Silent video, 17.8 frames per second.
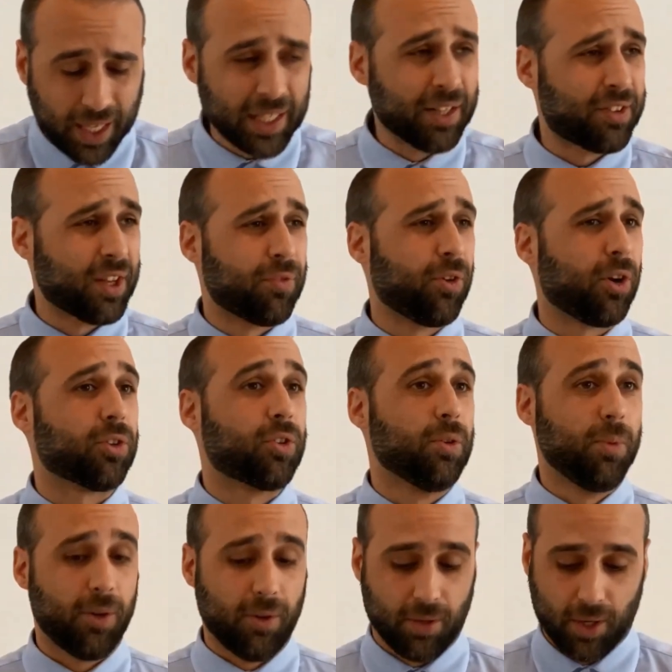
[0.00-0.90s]
Les
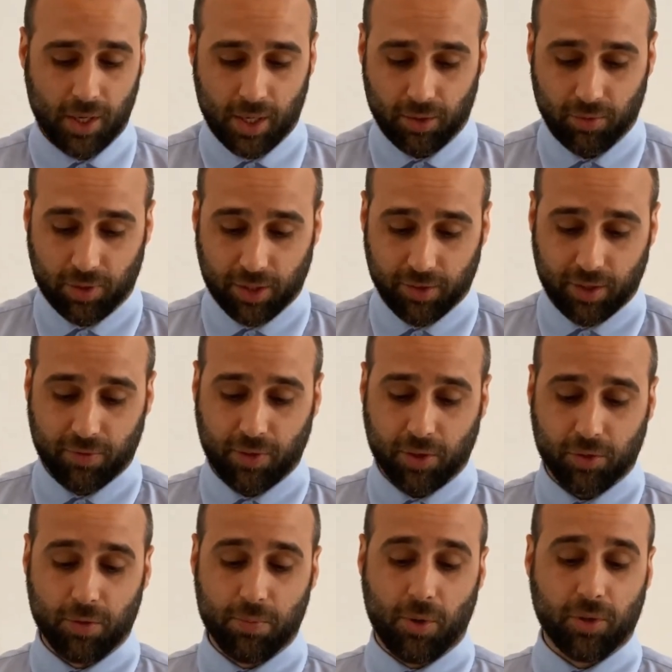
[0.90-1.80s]
avortements, donc les
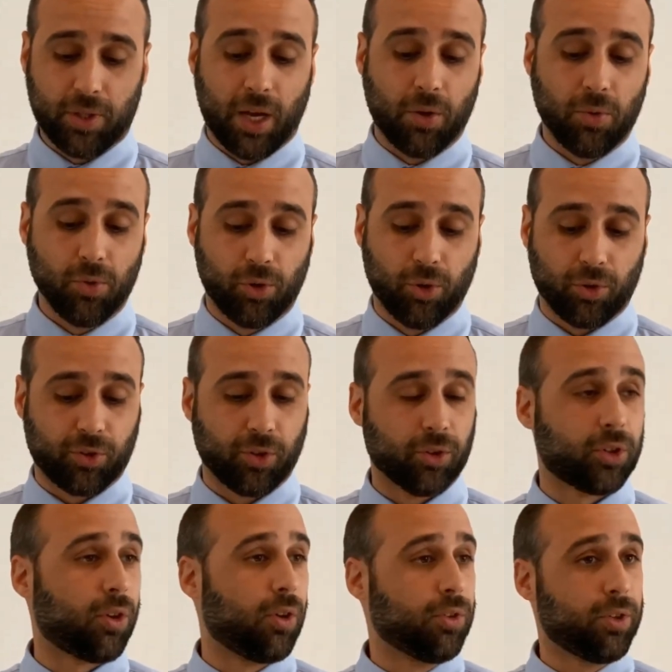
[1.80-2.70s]
avortements, il y a eu
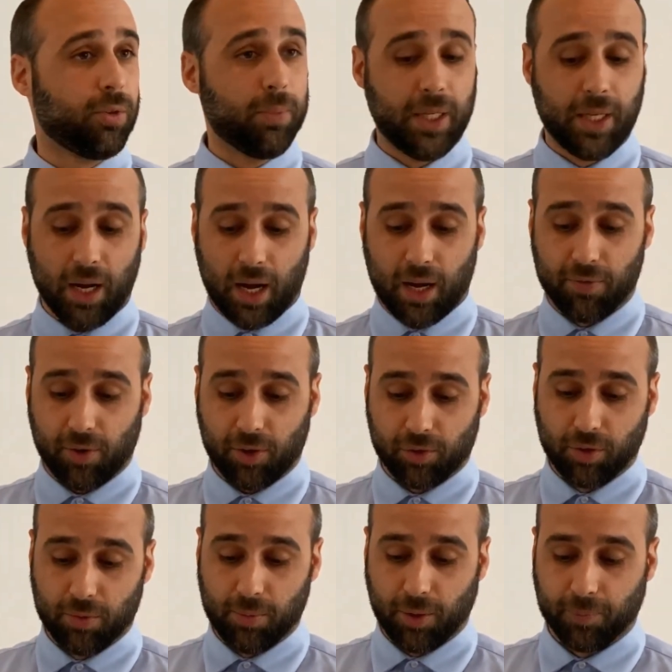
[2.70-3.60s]
232 000
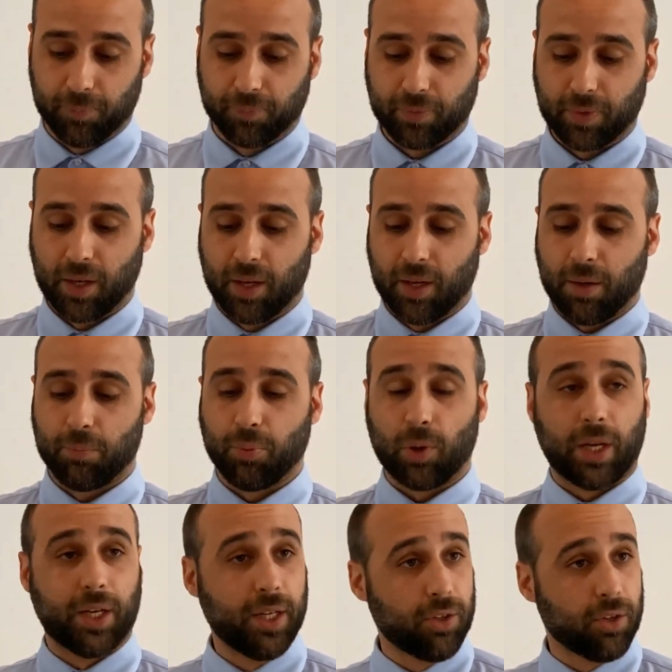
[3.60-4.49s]
avortements
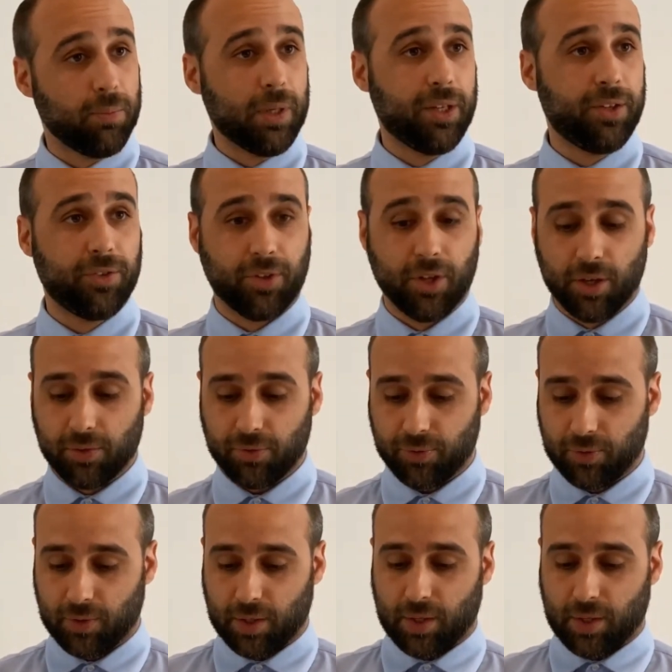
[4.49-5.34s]
pour l'année 2019,